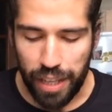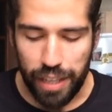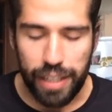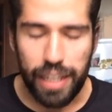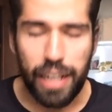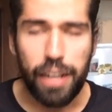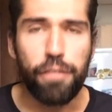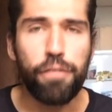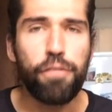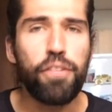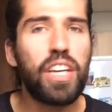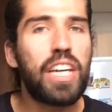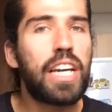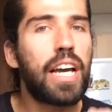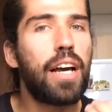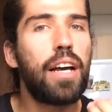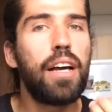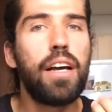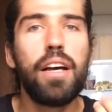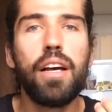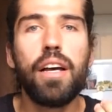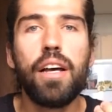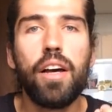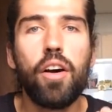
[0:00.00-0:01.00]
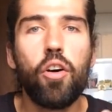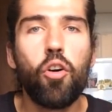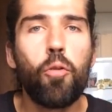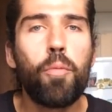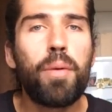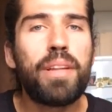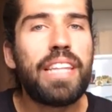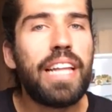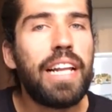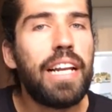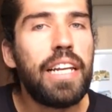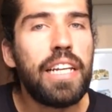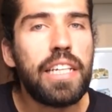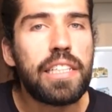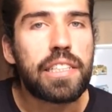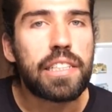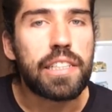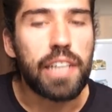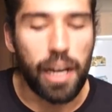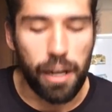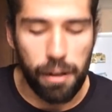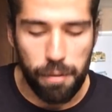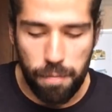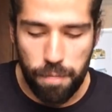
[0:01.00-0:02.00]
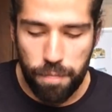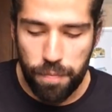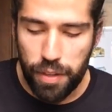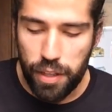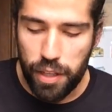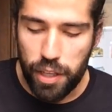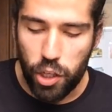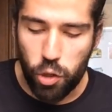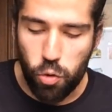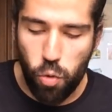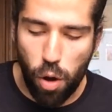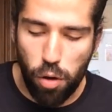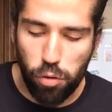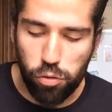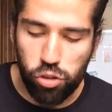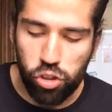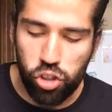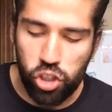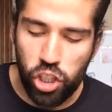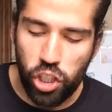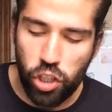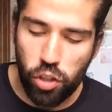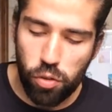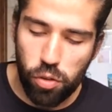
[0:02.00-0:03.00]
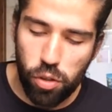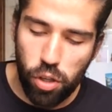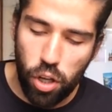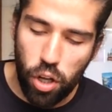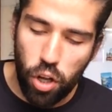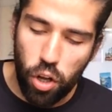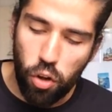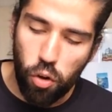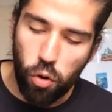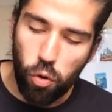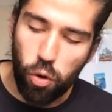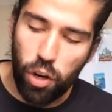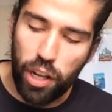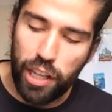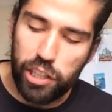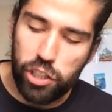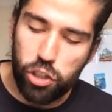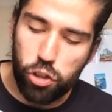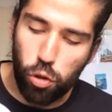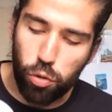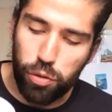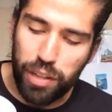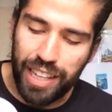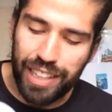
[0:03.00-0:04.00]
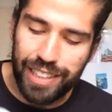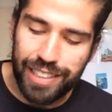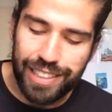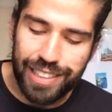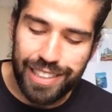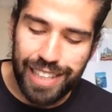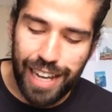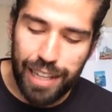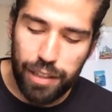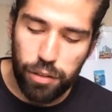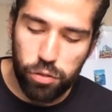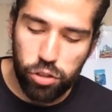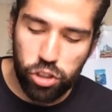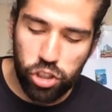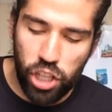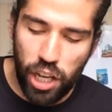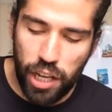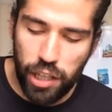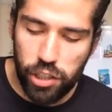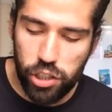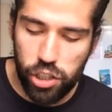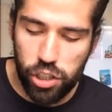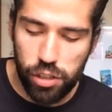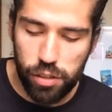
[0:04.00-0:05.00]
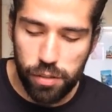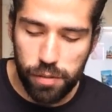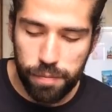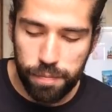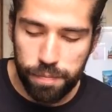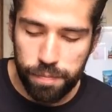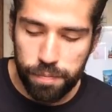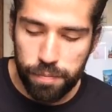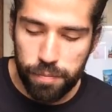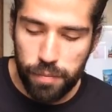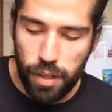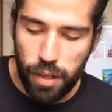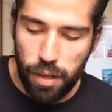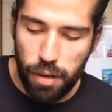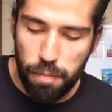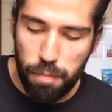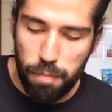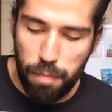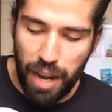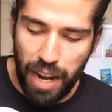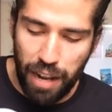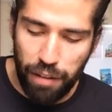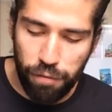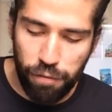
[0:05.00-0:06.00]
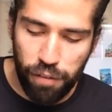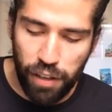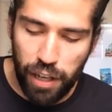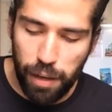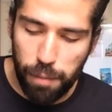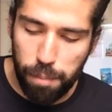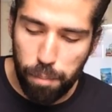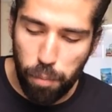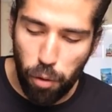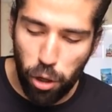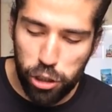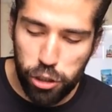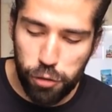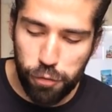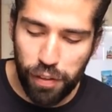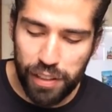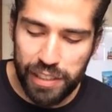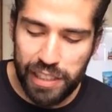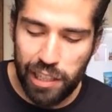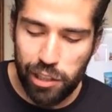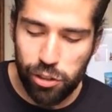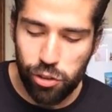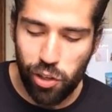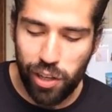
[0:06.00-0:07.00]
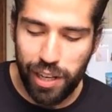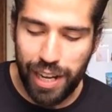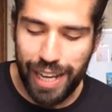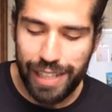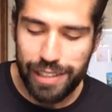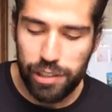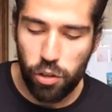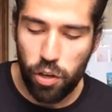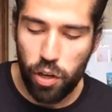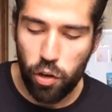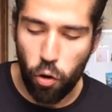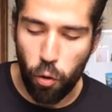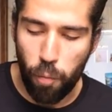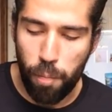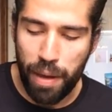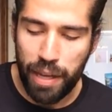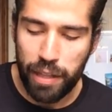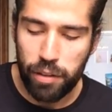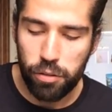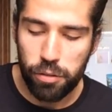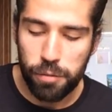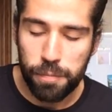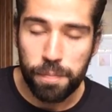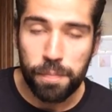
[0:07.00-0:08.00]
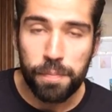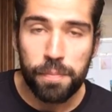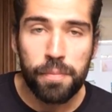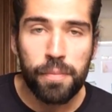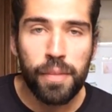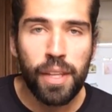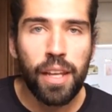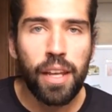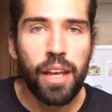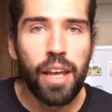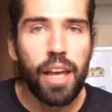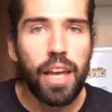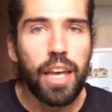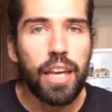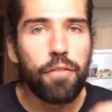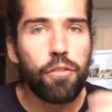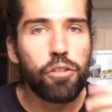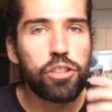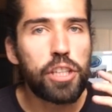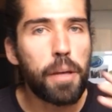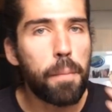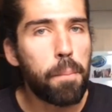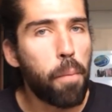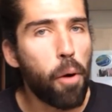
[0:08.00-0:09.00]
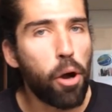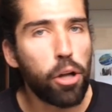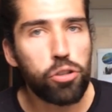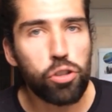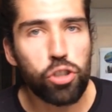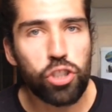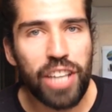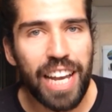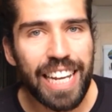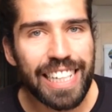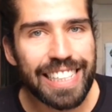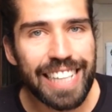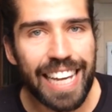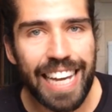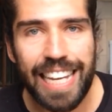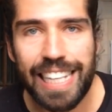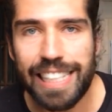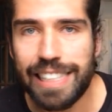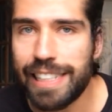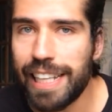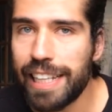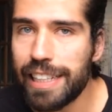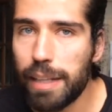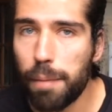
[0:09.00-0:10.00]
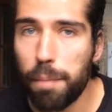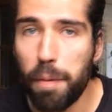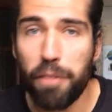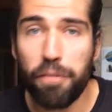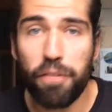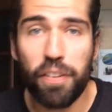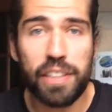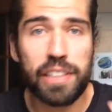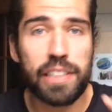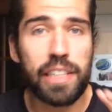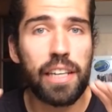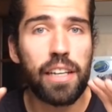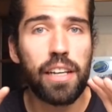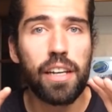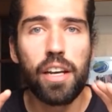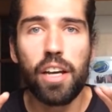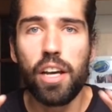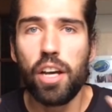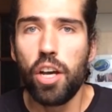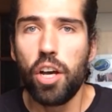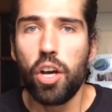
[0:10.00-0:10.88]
e ele fica uma delícia, igualzinho o leite condensado. Gente, maravilha, pode fazer na sua casa, eu recomendo. E você pode usar essa receita para fazer